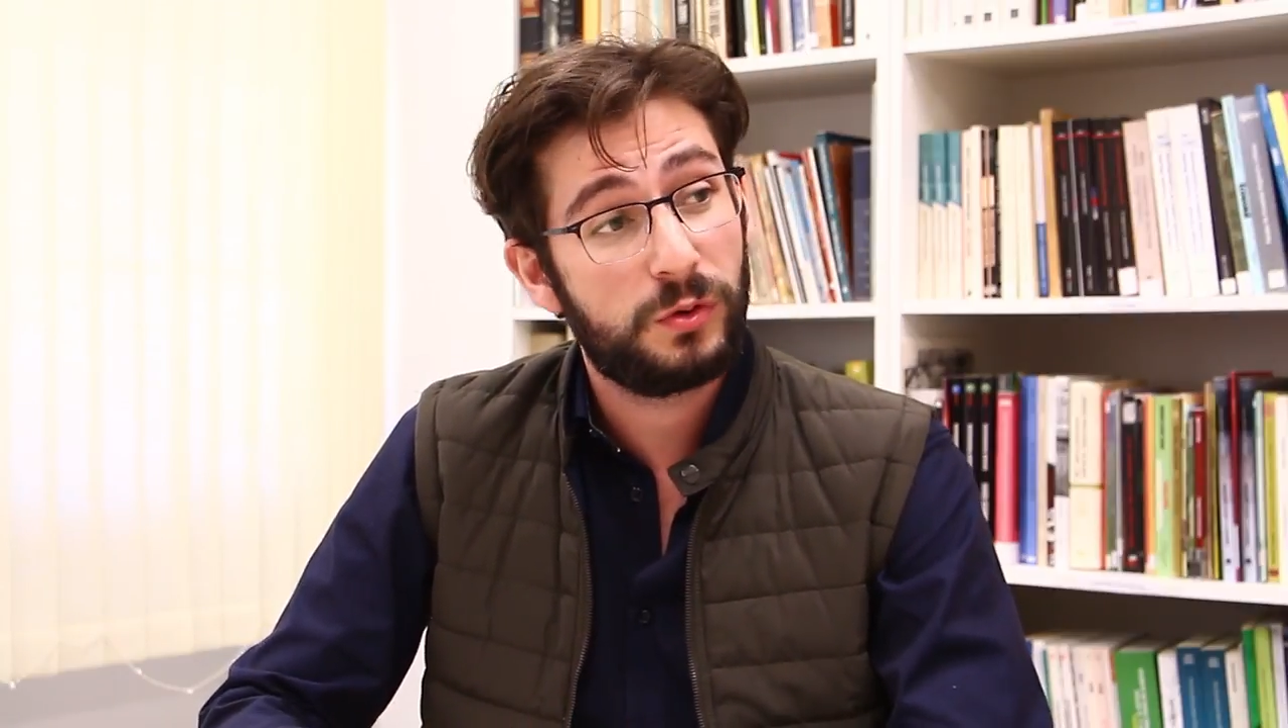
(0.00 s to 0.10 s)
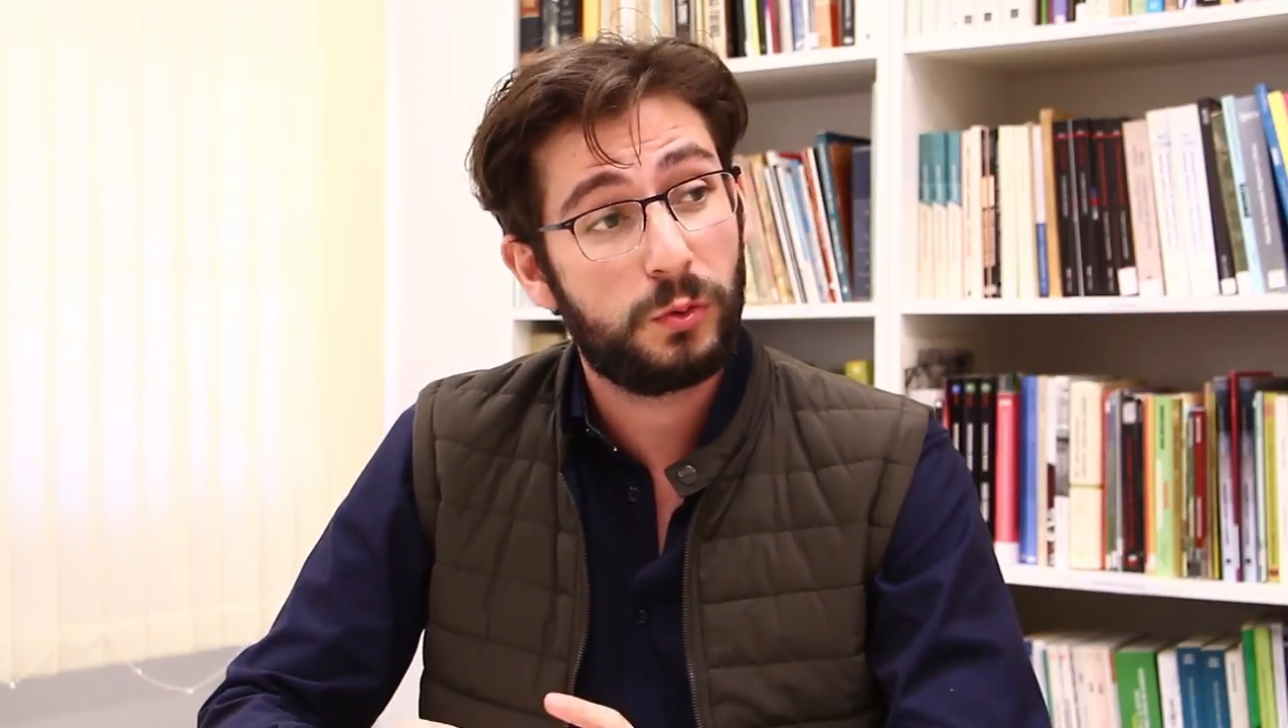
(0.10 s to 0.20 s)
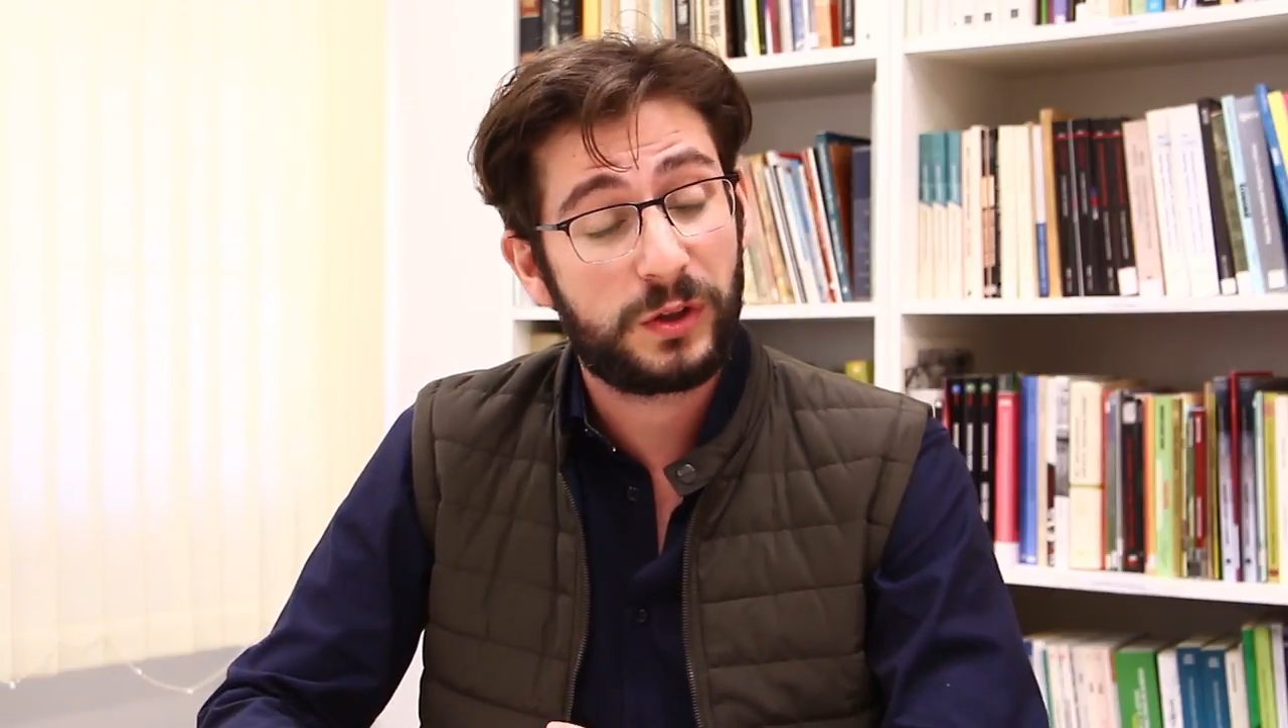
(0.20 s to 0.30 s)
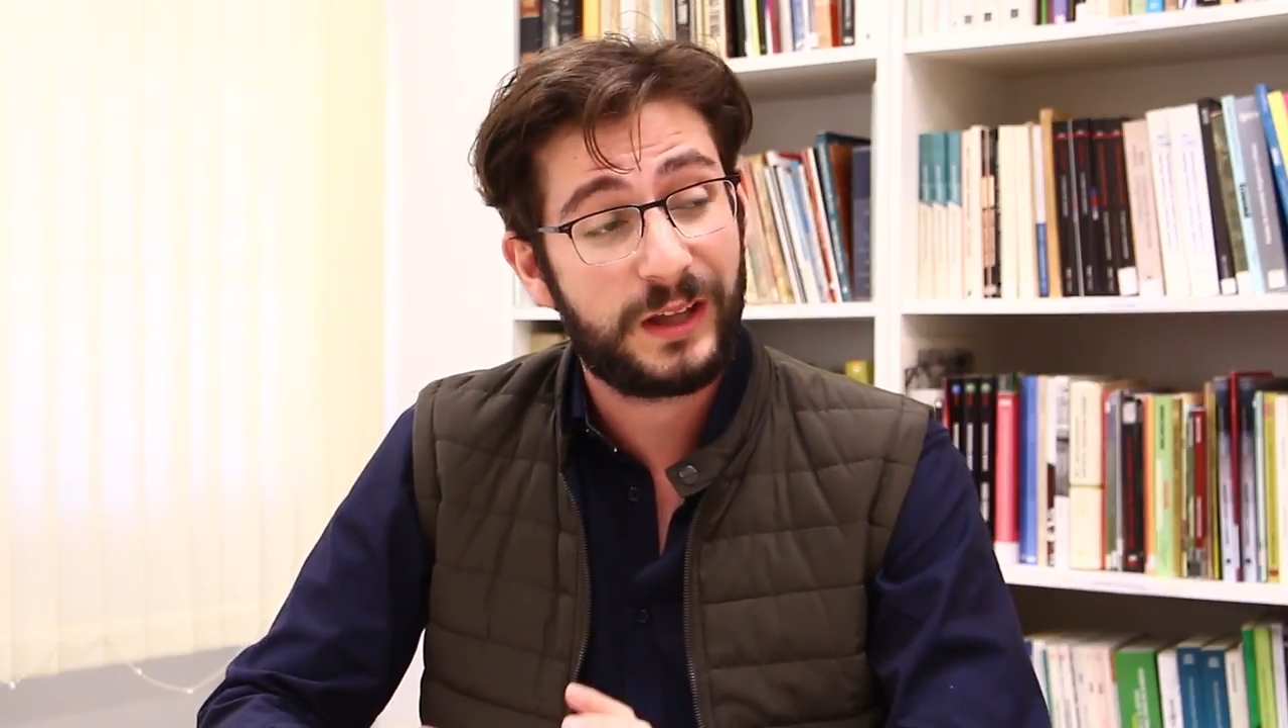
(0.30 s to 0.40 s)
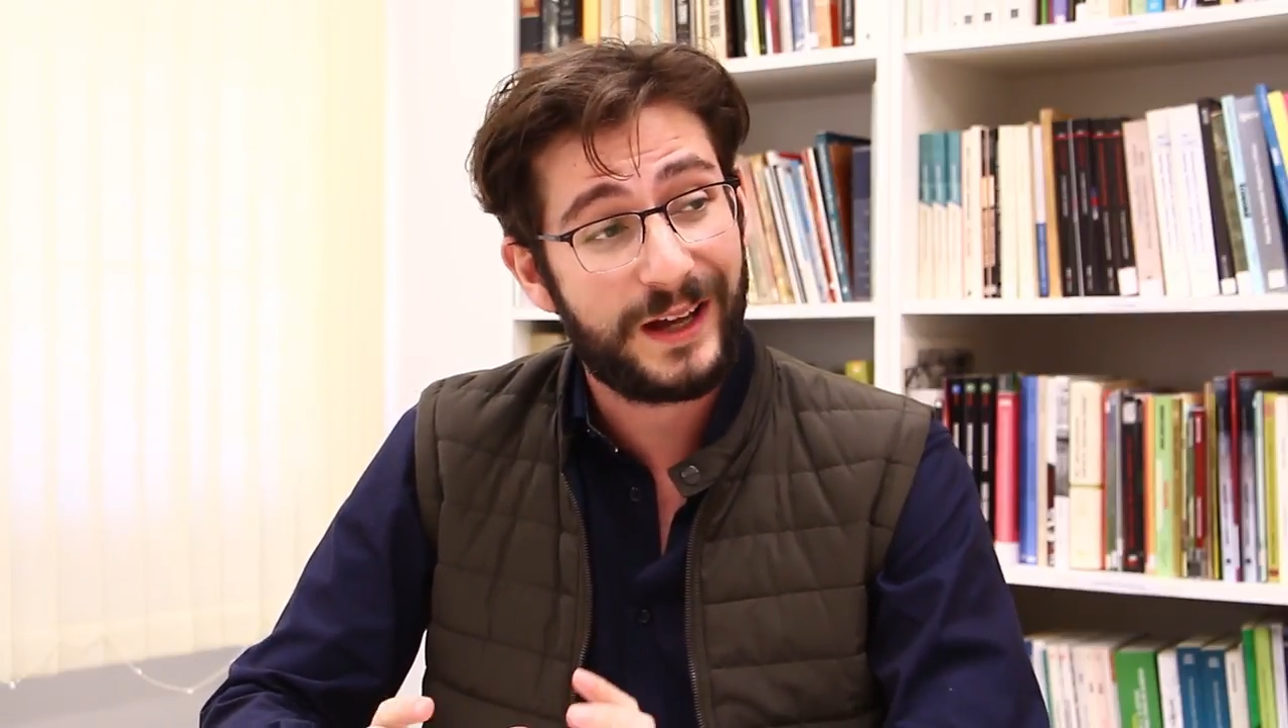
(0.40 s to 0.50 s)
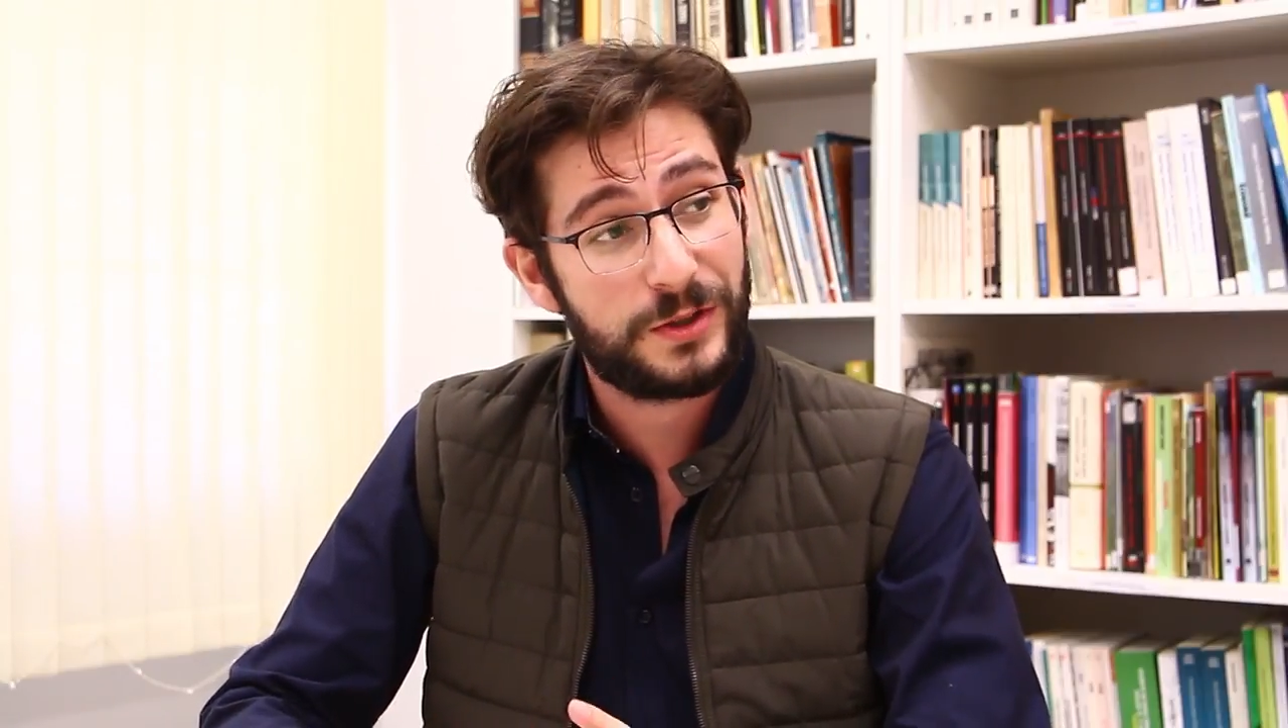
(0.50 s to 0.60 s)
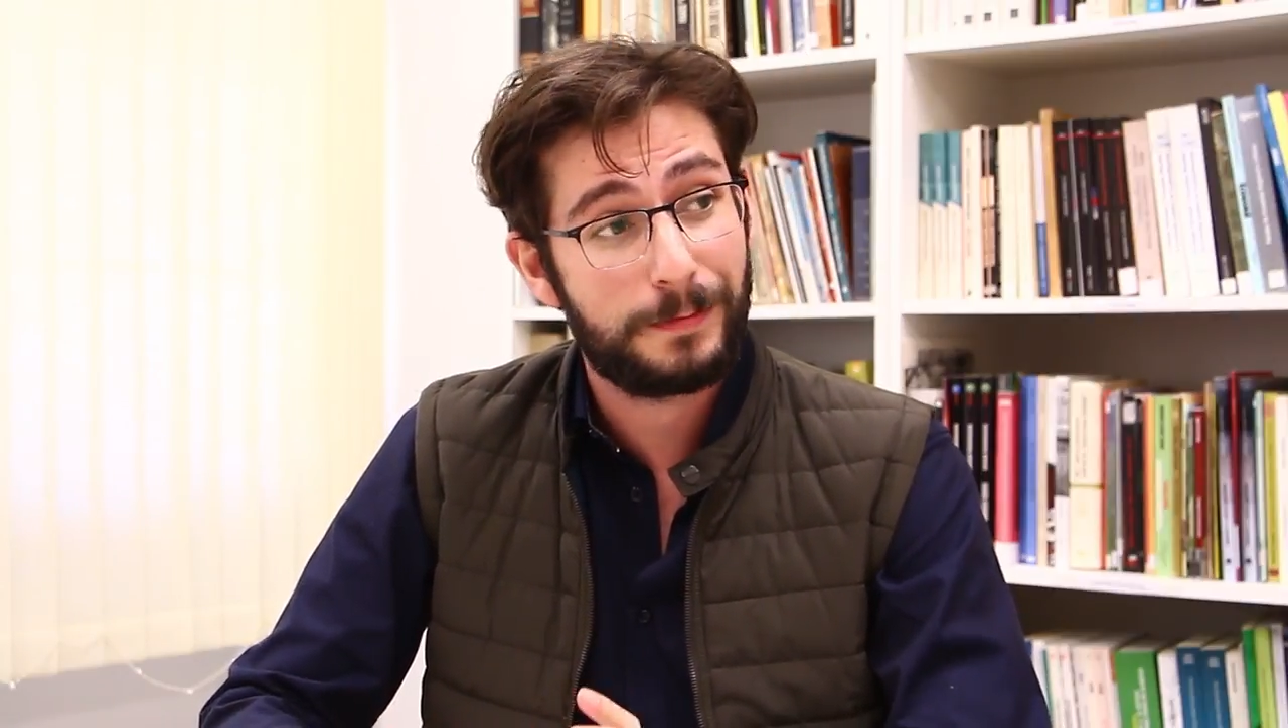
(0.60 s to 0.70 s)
no que há de